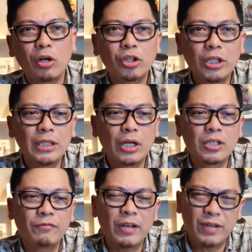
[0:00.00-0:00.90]
Pero ako
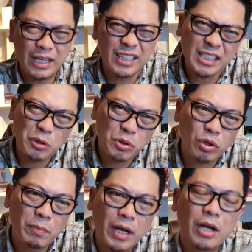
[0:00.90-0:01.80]
13,500 kasi
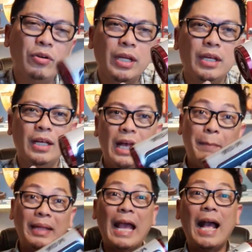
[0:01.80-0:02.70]
gusto ko na magkaroon eh.
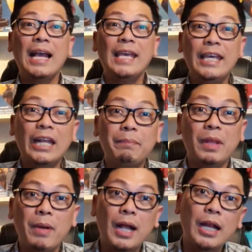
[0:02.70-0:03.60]
Pati ang hirap
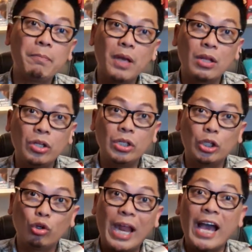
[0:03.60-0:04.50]
na maghanap niya
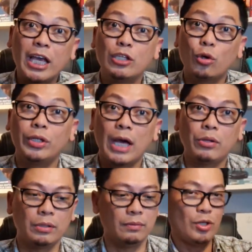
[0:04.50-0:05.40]
nito. Laging sold
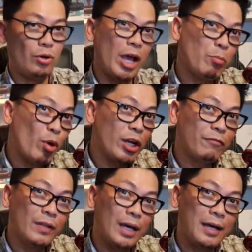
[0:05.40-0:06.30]
out. So, I'm one
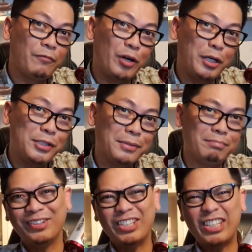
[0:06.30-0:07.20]
of the
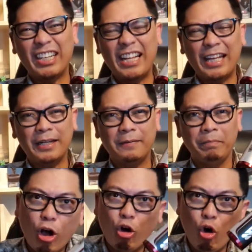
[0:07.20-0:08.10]
first. So, check natin.
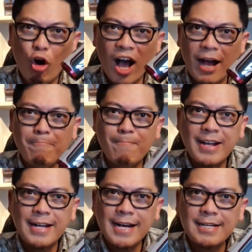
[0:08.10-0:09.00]
Ako ang
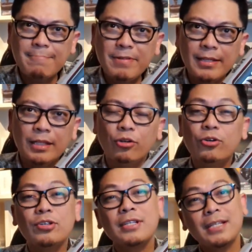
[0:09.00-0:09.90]
magkakabit
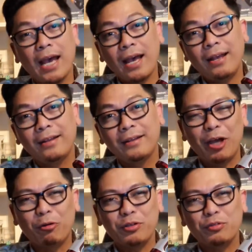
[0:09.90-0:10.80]
nito sa
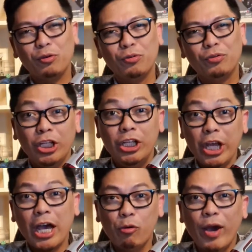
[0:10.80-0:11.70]
Aerox ko.
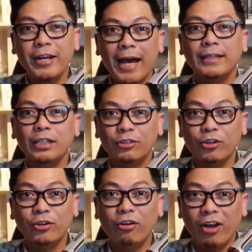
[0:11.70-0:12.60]
diy natin
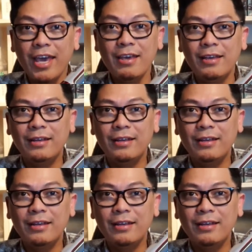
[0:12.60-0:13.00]
to. Okay?